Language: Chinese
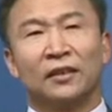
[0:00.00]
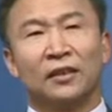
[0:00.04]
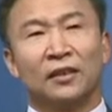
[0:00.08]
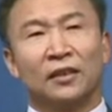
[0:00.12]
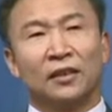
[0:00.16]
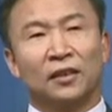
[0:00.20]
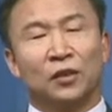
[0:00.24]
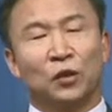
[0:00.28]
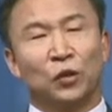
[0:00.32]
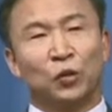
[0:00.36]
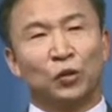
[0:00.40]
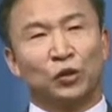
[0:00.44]

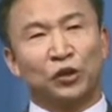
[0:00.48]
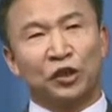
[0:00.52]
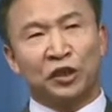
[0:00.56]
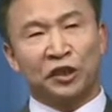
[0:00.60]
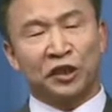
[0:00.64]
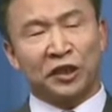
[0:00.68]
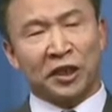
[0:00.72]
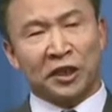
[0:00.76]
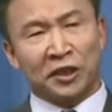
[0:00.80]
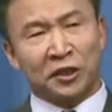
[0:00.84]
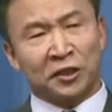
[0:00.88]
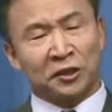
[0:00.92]
鲁迅
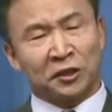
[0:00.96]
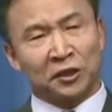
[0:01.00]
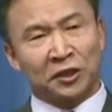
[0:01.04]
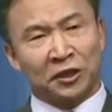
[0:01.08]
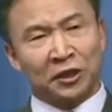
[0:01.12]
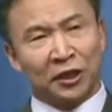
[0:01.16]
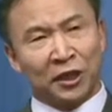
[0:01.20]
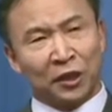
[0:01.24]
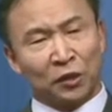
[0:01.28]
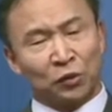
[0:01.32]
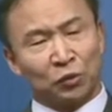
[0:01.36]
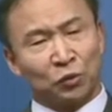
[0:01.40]
先生
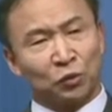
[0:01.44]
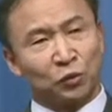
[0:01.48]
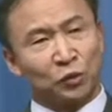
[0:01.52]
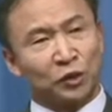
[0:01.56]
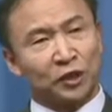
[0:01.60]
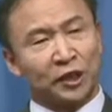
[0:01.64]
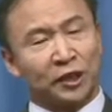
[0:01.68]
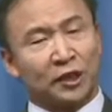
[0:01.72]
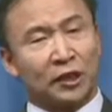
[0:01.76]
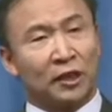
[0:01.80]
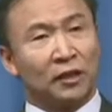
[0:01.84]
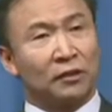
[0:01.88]
借助
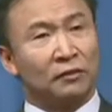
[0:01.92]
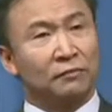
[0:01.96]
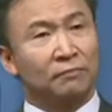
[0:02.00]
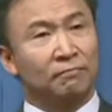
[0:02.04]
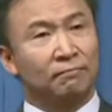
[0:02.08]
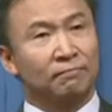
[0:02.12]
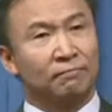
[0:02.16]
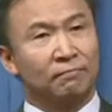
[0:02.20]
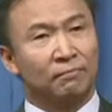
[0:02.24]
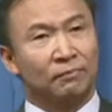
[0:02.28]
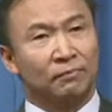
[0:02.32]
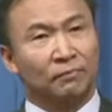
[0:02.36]
这个
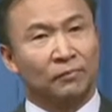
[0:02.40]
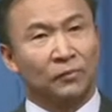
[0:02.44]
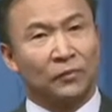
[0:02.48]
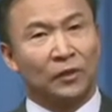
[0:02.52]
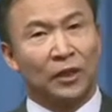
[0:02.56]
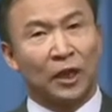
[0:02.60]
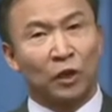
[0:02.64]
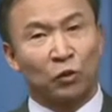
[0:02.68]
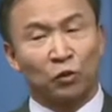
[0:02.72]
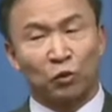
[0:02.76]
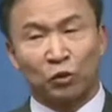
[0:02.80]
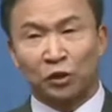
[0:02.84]

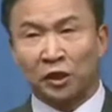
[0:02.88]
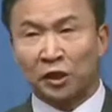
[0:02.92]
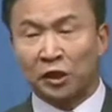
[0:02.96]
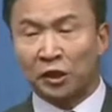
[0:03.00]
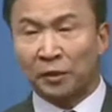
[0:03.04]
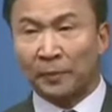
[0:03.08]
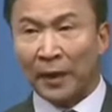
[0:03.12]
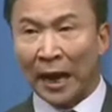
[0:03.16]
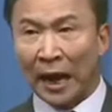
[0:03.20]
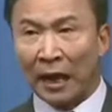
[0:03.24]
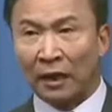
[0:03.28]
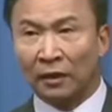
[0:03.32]
典故是
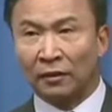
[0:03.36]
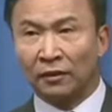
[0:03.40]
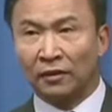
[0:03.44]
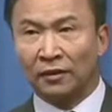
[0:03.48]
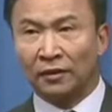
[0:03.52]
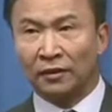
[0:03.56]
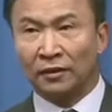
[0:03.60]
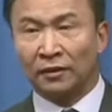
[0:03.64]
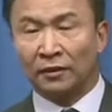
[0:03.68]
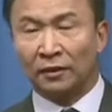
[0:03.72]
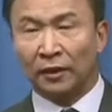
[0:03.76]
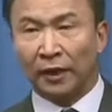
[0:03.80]
什么呀？
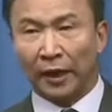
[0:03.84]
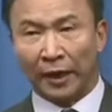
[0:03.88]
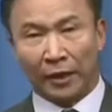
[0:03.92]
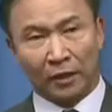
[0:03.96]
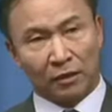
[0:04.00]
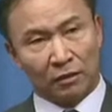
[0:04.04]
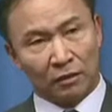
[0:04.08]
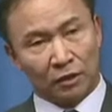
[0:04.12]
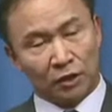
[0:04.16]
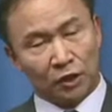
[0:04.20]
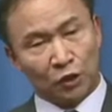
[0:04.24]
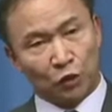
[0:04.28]

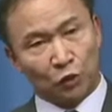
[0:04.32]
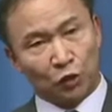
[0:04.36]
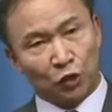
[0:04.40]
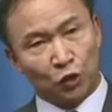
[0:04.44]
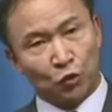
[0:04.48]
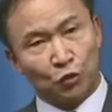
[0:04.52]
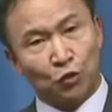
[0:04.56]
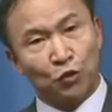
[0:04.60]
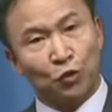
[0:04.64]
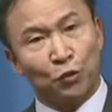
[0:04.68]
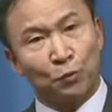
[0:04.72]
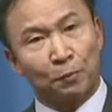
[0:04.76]
哎，就是
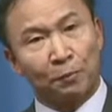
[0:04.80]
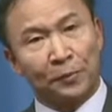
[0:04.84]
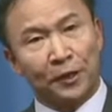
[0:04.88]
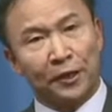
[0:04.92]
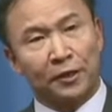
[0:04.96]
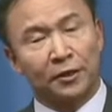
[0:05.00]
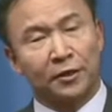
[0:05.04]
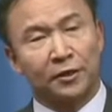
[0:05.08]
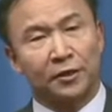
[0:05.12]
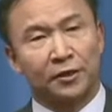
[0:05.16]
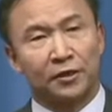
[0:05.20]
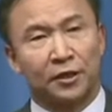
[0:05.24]
喻
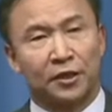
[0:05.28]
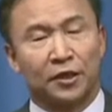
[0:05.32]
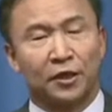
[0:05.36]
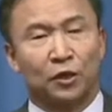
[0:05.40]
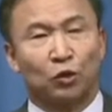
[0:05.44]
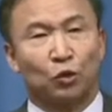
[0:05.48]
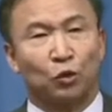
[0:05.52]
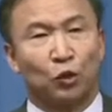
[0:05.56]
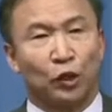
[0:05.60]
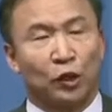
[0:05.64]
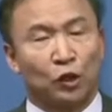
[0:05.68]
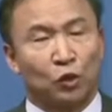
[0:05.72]
比自己
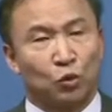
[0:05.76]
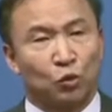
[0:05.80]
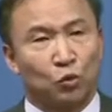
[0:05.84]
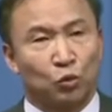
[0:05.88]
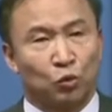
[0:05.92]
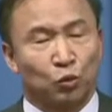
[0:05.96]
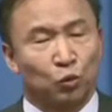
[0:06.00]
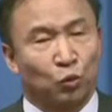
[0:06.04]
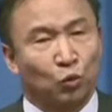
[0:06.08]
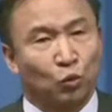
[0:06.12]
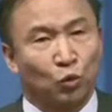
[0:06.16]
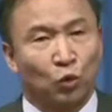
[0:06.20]
对
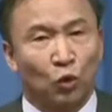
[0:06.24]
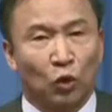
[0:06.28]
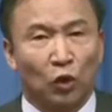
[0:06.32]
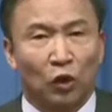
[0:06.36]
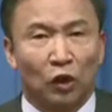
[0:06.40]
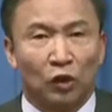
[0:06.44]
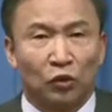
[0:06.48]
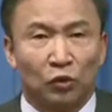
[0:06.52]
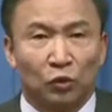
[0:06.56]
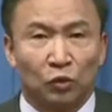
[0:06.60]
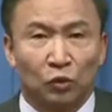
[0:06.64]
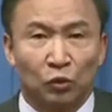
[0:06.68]
祖
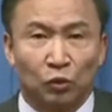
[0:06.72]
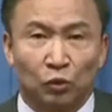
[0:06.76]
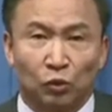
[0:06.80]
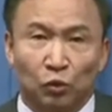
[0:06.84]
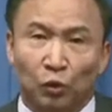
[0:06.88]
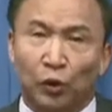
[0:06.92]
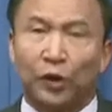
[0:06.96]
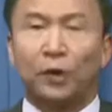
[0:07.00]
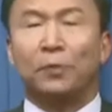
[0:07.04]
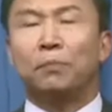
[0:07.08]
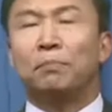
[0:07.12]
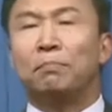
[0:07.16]
国、
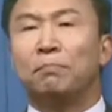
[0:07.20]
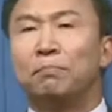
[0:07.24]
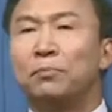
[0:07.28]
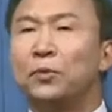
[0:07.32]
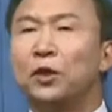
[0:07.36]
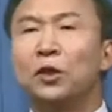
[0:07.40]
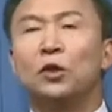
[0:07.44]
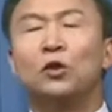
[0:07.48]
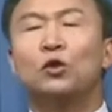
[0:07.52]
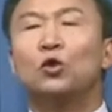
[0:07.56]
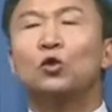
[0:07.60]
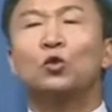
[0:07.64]
对
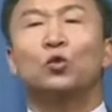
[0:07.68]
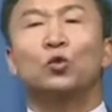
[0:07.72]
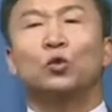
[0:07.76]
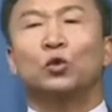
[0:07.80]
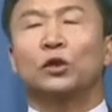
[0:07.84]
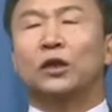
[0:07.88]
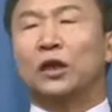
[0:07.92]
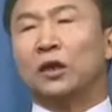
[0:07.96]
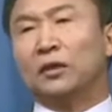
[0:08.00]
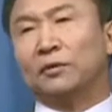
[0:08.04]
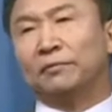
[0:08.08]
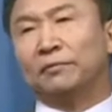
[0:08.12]
民族的